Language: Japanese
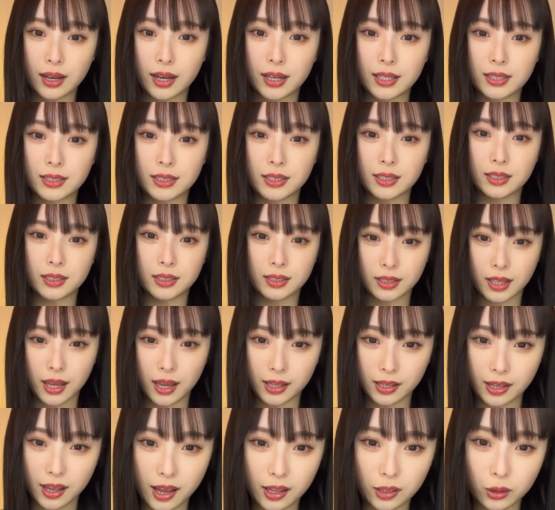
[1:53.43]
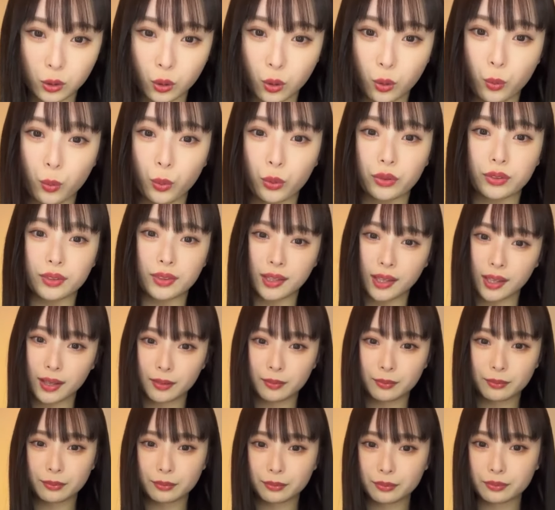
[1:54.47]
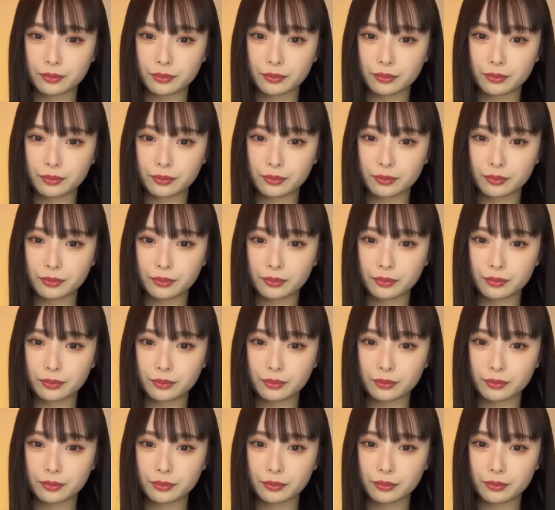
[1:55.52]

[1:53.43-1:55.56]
配信したいなと思って